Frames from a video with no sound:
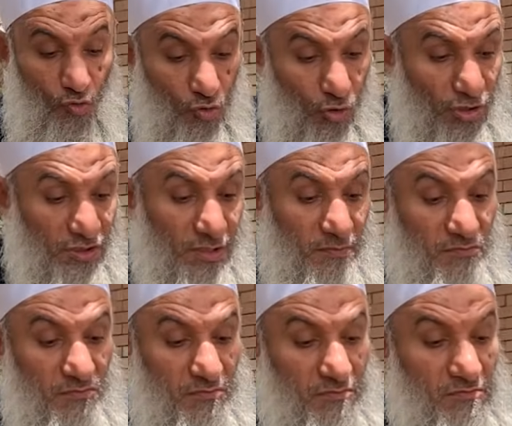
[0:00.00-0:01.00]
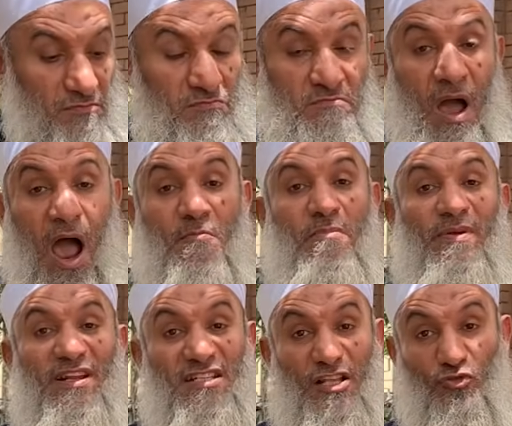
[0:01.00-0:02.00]
ورحت
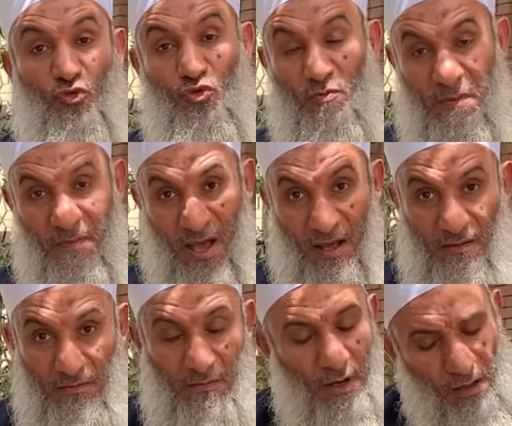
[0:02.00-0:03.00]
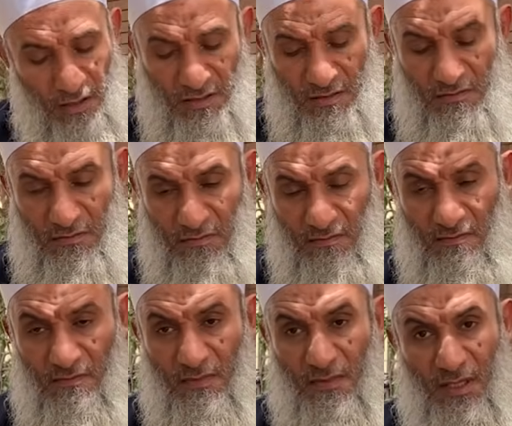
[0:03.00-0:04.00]
معمم الجسد كله بالماء خلاص
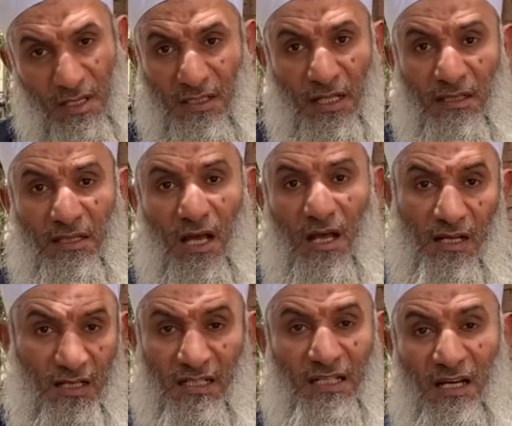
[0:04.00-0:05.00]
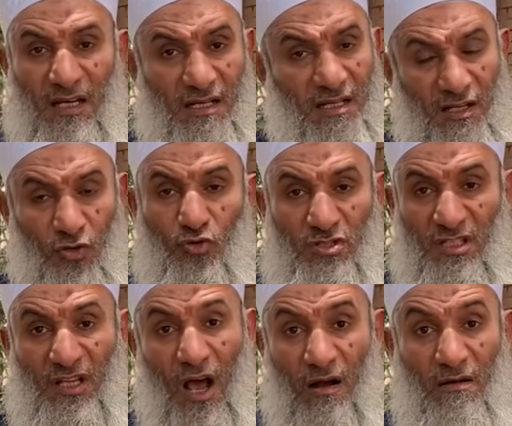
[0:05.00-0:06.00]
كده انت كده
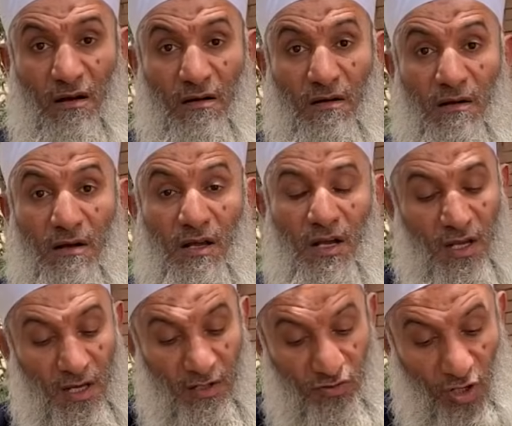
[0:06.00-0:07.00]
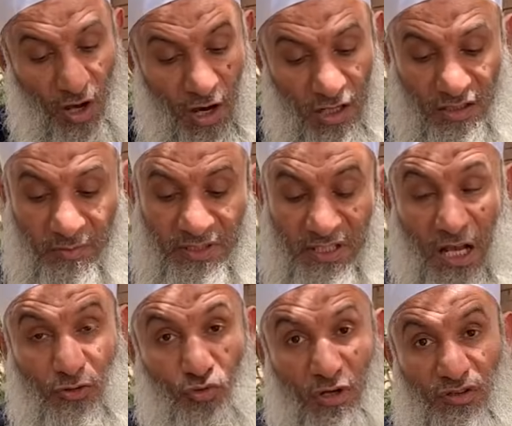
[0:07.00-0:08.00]
الغسل تحقق طهرت من
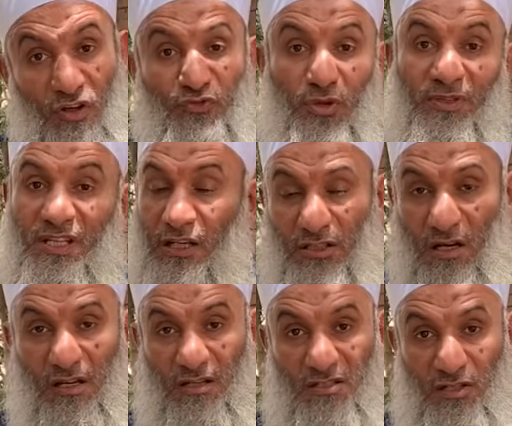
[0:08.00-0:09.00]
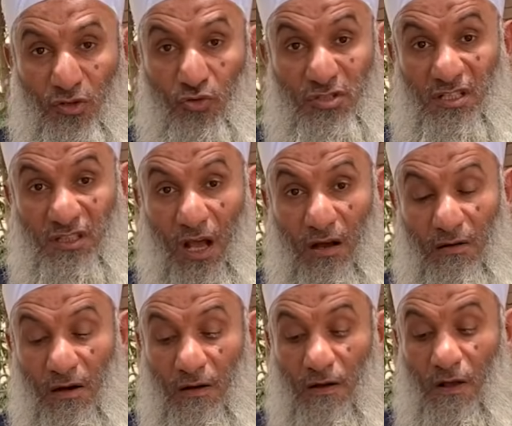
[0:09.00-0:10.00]
تحت ونظفت من تحت خلاص الغسل
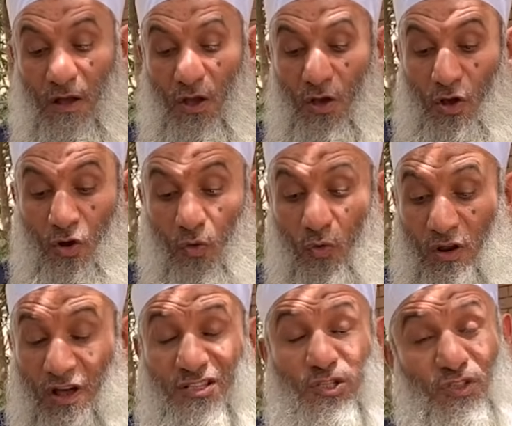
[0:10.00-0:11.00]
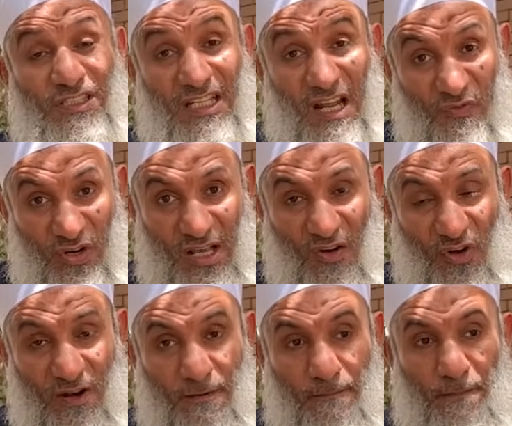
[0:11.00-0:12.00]
تحقق والاصل عندنا في
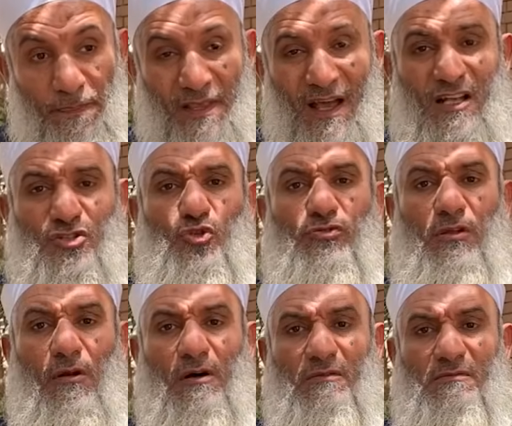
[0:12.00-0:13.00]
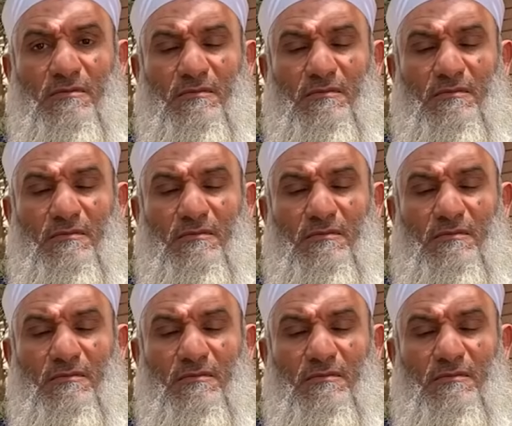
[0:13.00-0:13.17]
الكفن الستره